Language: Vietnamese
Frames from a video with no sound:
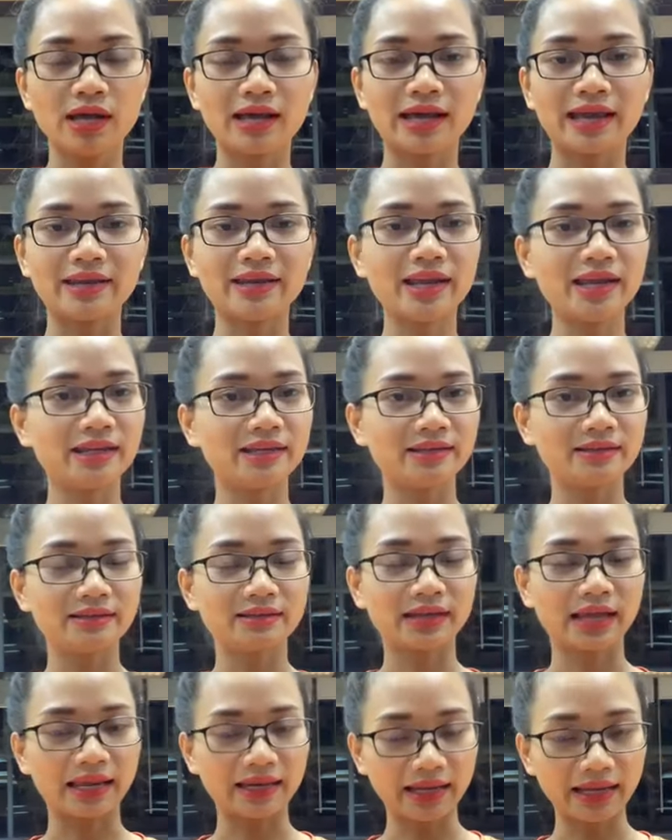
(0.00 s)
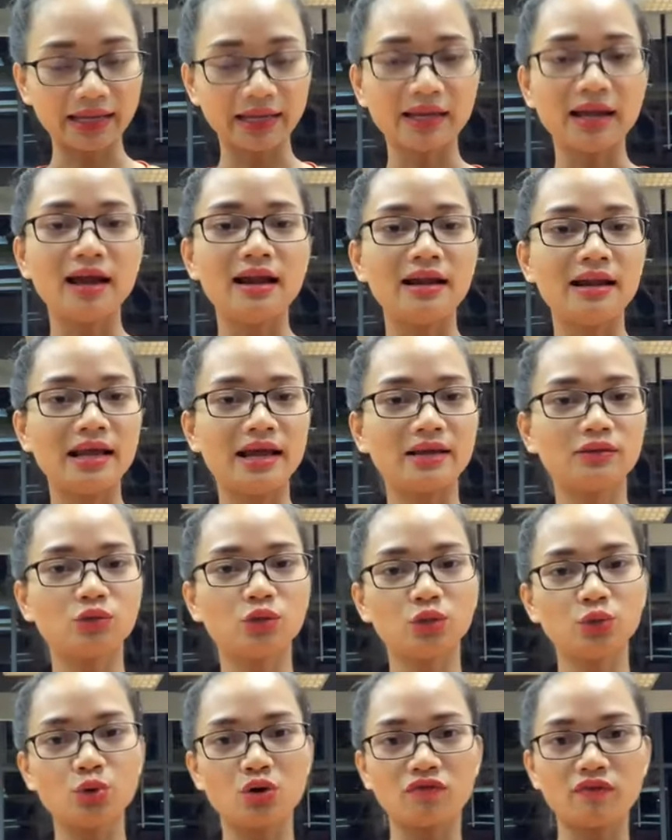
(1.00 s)
Cái này là
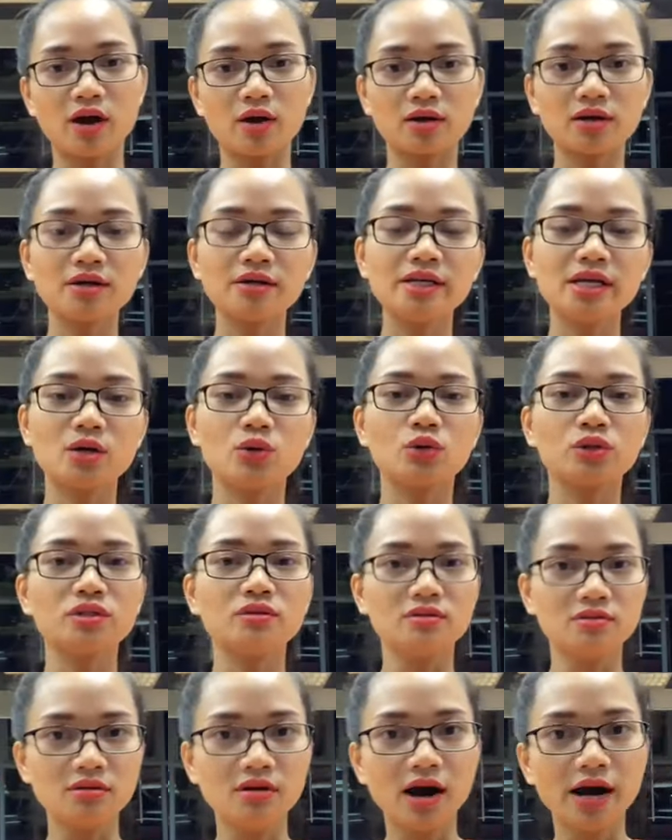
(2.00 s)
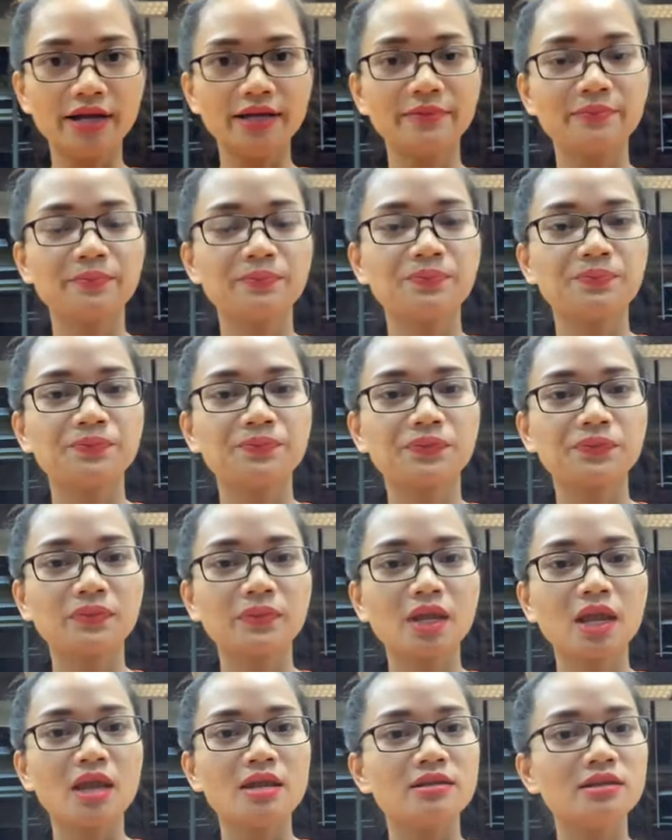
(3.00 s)
tùy thuộc vào cơ địa của từng người.
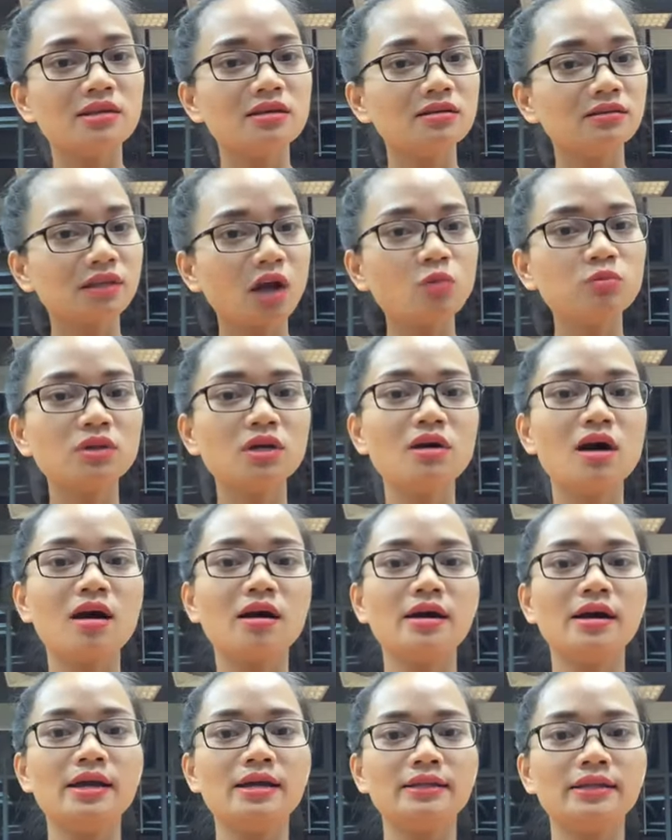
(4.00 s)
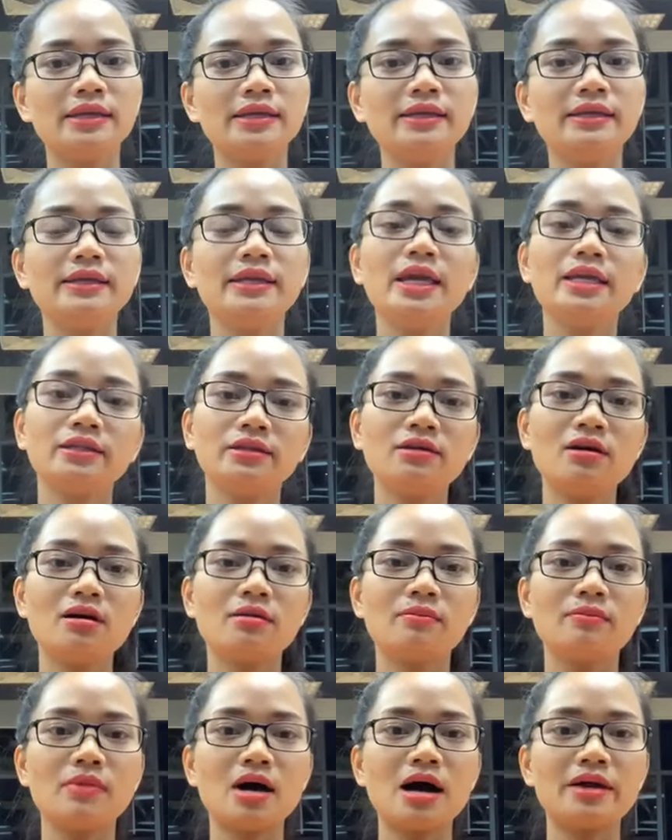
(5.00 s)
Nhưng thông thường thì hiện tượng
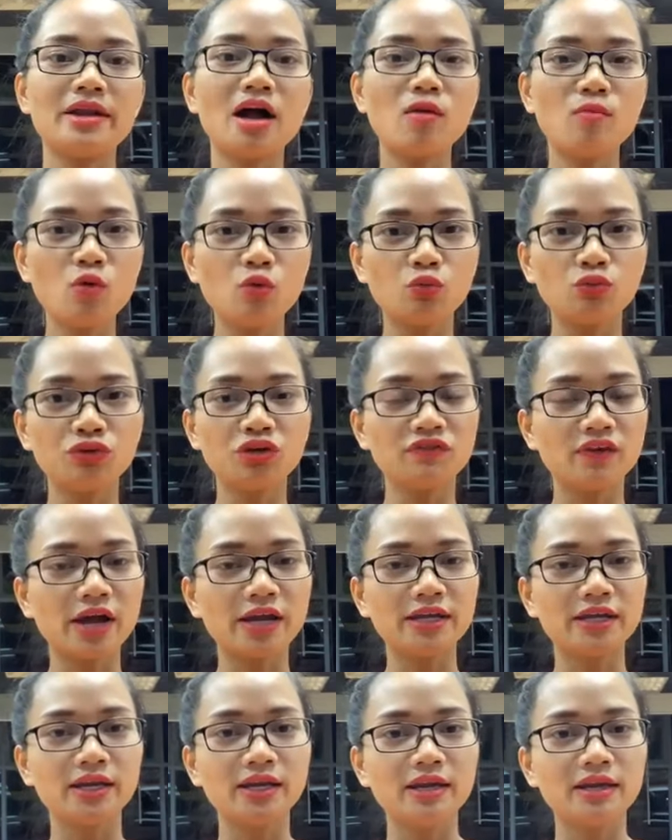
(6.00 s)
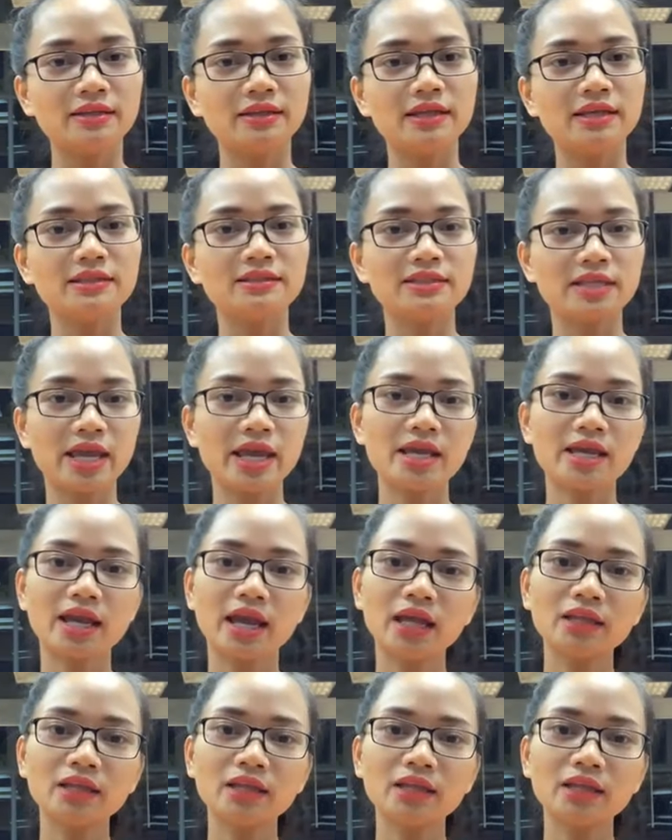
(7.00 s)
mà đau bụng như vậy thì sẽ